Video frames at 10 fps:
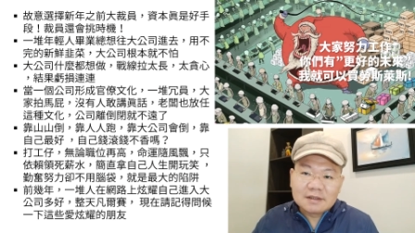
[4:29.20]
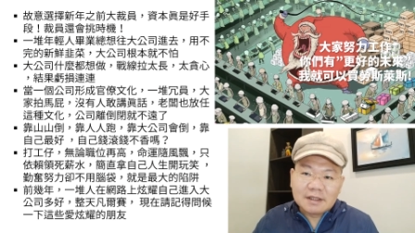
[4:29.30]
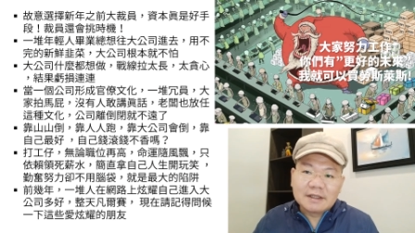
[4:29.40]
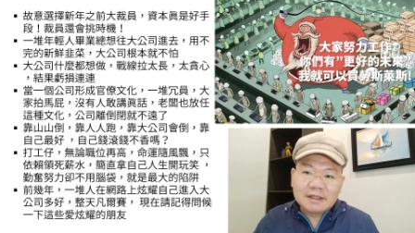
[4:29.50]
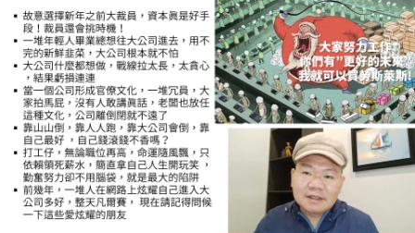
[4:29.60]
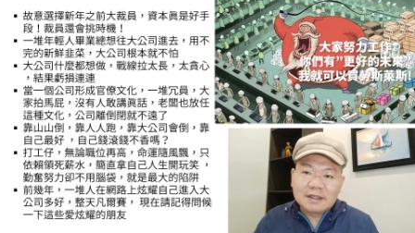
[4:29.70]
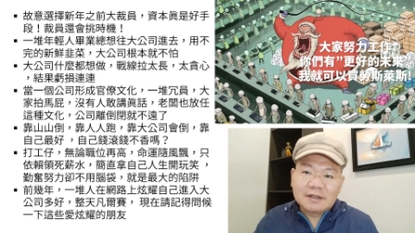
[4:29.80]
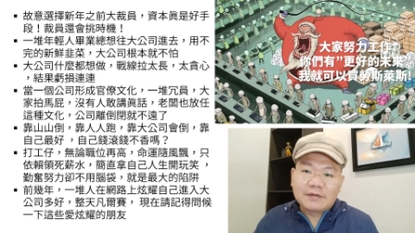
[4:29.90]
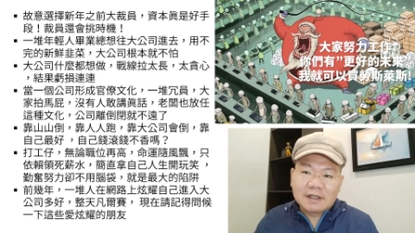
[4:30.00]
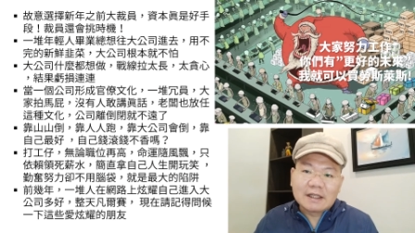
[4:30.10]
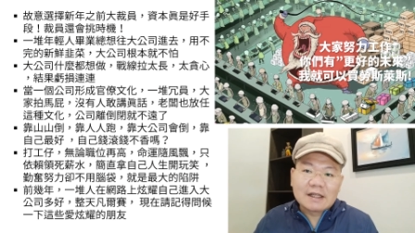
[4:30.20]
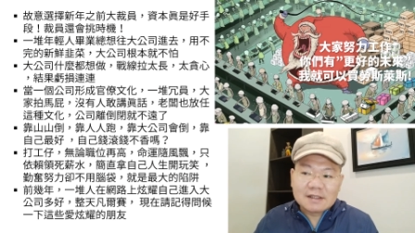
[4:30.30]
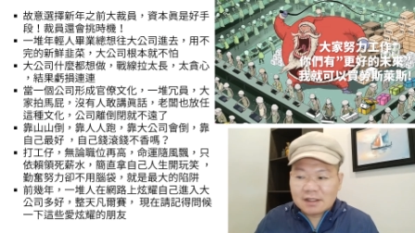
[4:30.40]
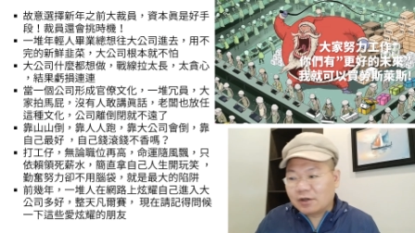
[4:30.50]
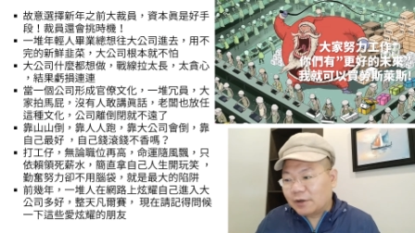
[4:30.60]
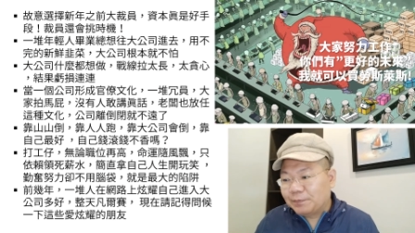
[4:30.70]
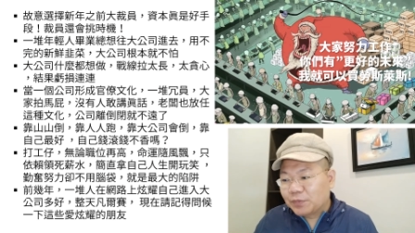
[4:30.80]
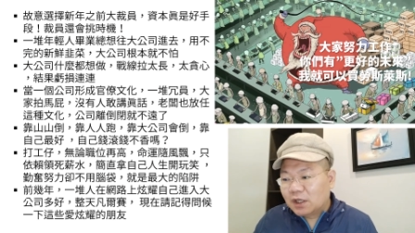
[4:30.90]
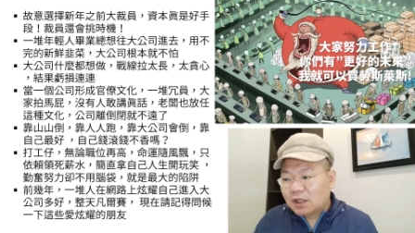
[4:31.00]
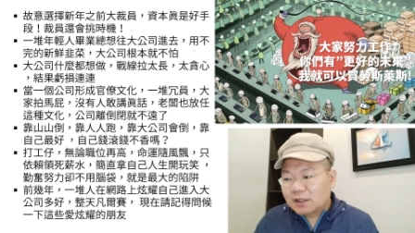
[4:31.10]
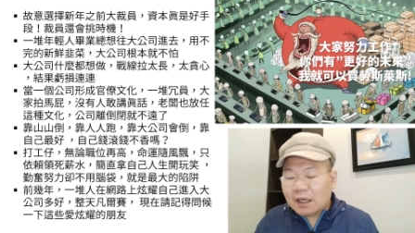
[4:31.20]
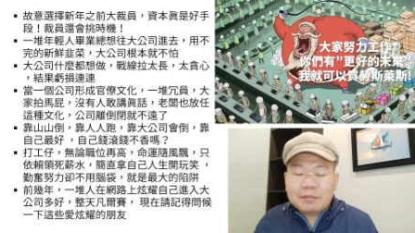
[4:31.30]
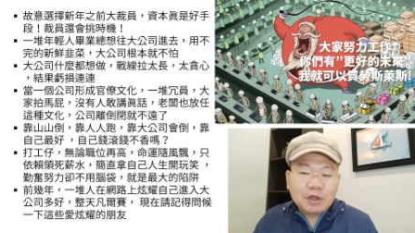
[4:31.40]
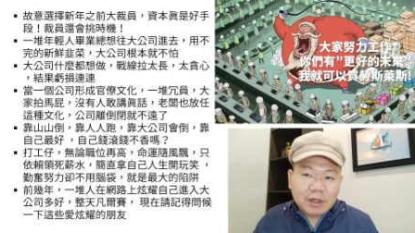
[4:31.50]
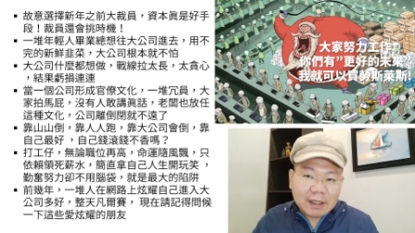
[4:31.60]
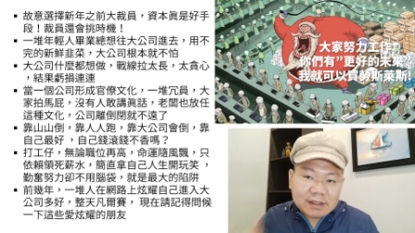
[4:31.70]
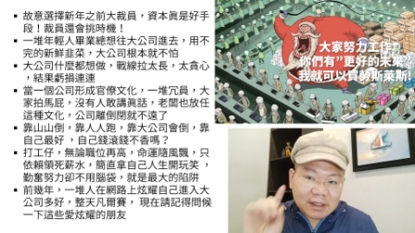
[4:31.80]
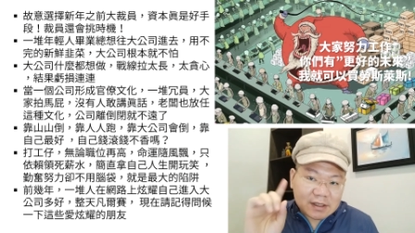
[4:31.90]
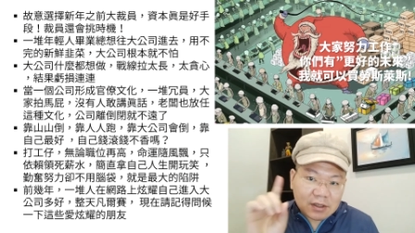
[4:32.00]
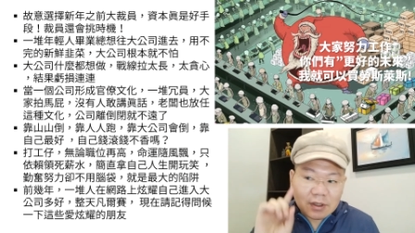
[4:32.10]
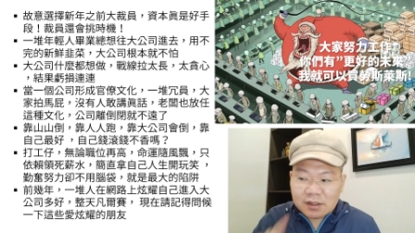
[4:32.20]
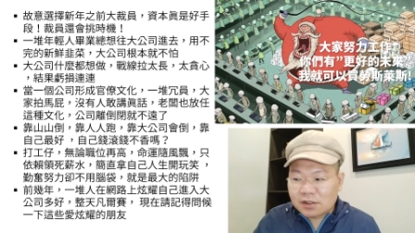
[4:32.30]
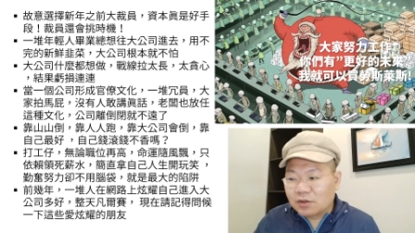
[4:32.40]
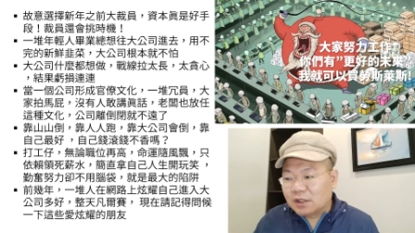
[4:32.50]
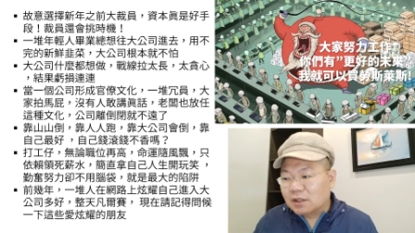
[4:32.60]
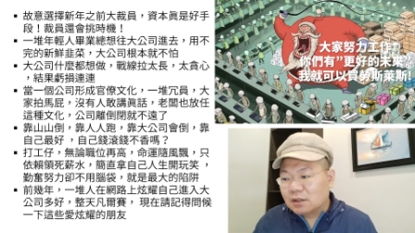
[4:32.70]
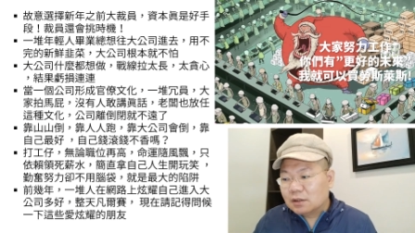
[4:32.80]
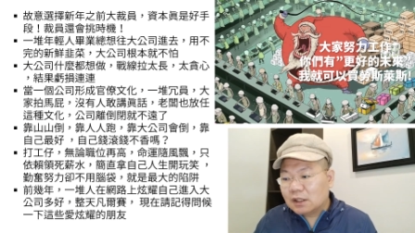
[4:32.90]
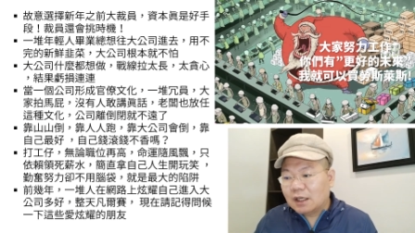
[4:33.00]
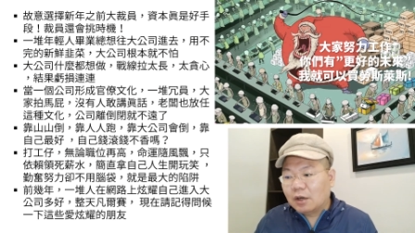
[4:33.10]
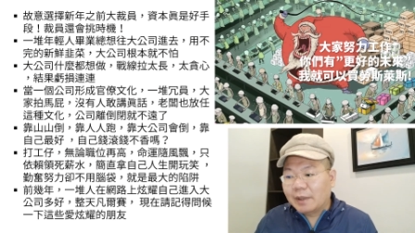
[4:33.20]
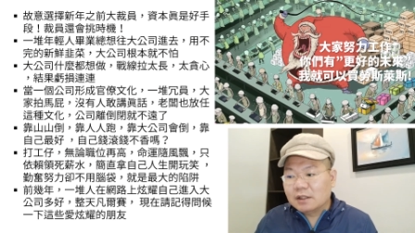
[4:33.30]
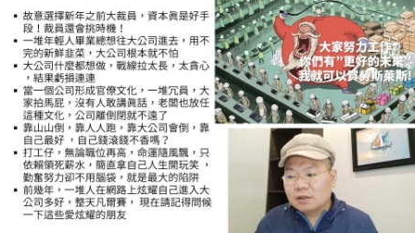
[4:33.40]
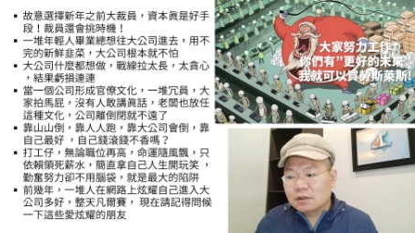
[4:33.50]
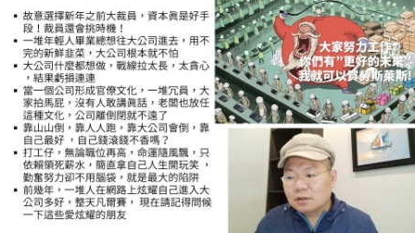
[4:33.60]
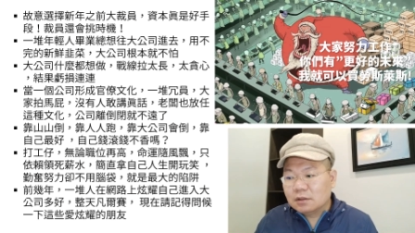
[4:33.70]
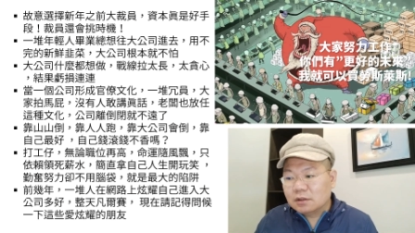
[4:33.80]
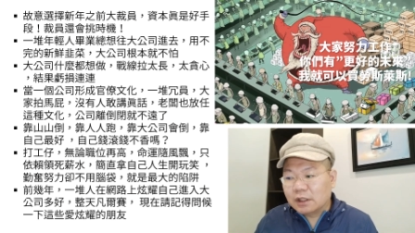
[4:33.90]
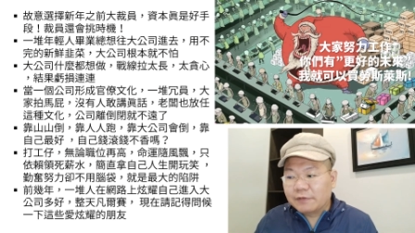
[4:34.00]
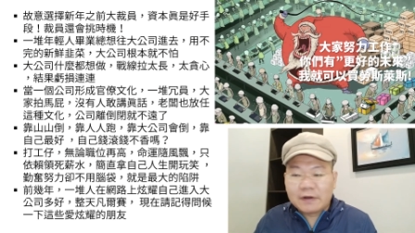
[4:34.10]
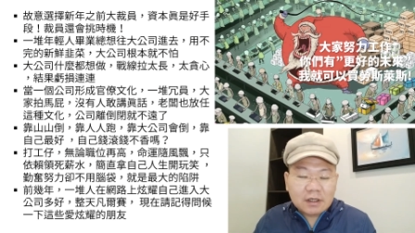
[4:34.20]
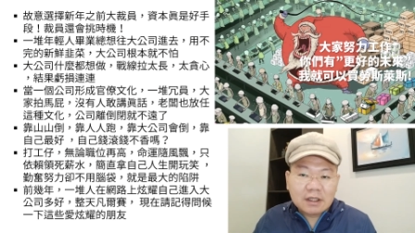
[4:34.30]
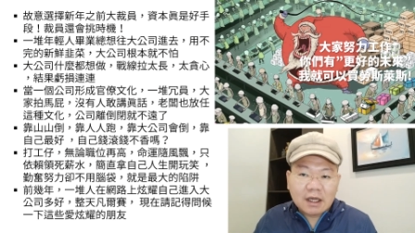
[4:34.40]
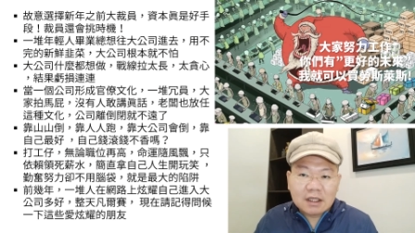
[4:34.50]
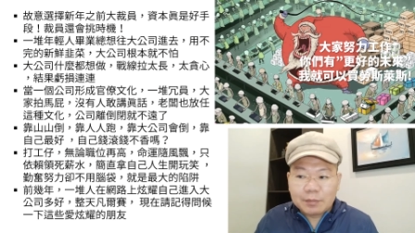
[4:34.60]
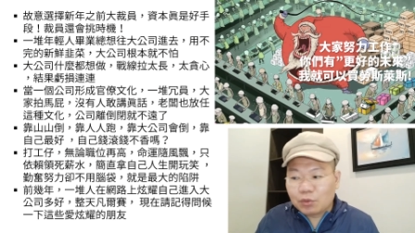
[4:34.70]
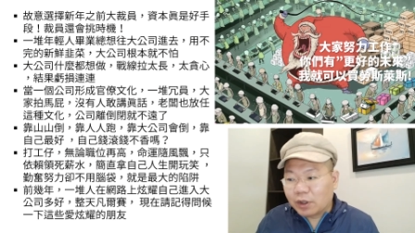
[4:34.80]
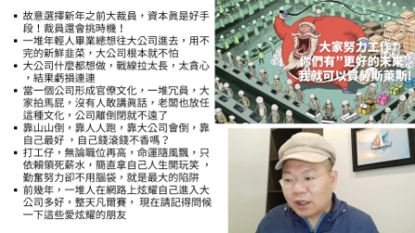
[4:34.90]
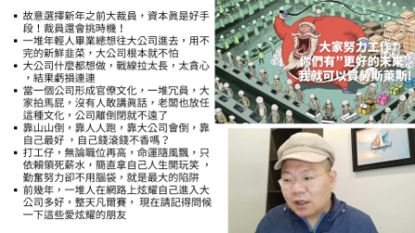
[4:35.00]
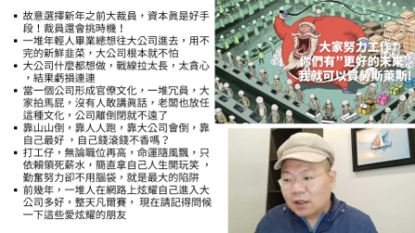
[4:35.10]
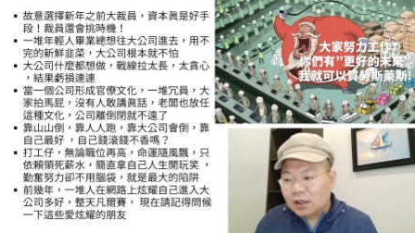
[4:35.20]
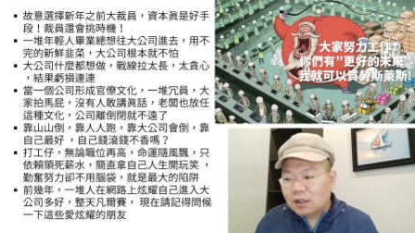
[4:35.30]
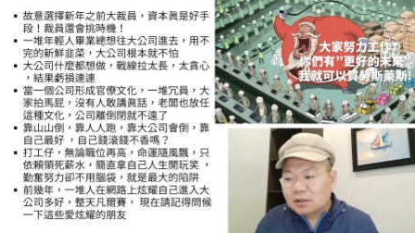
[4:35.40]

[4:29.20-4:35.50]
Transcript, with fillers: 的一个哈，反正大家知道啊，当没有人敢讲真话的时候呢，那老板也放任啊，也不管啊，